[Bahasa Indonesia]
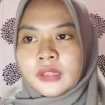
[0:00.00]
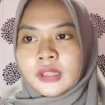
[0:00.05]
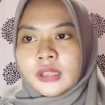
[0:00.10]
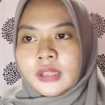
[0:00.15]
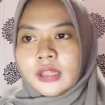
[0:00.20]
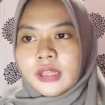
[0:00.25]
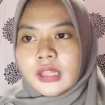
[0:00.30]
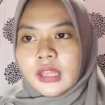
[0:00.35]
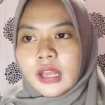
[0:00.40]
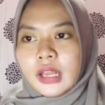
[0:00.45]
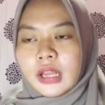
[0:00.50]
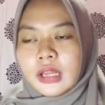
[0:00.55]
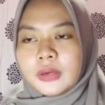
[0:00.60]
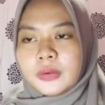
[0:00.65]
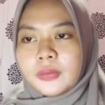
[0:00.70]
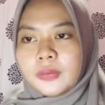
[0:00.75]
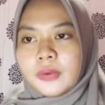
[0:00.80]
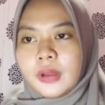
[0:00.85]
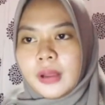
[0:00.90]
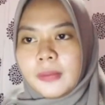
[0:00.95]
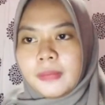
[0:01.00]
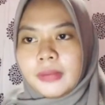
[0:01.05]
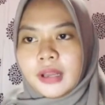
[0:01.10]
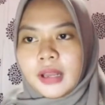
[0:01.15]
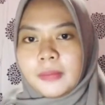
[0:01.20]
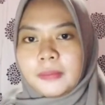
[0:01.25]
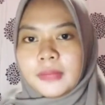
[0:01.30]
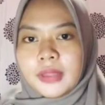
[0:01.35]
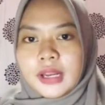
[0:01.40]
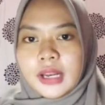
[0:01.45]
Yang kedua,
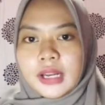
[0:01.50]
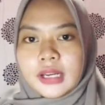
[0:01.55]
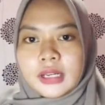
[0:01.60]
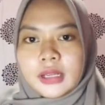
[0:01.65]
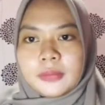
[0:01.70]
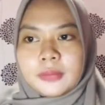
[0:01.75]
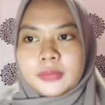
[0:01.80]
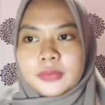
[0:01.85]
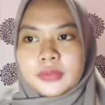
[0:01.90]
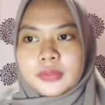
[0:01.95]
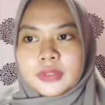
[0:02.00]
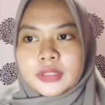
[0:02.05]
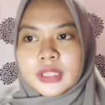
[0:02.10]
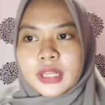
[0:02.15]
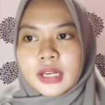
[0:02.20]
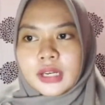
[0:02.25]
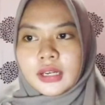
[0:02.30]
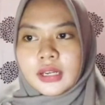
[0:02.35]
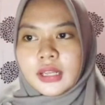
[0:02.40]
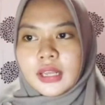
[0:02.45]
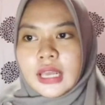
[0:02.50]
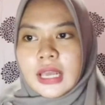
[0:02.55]
pengambilan keputusan.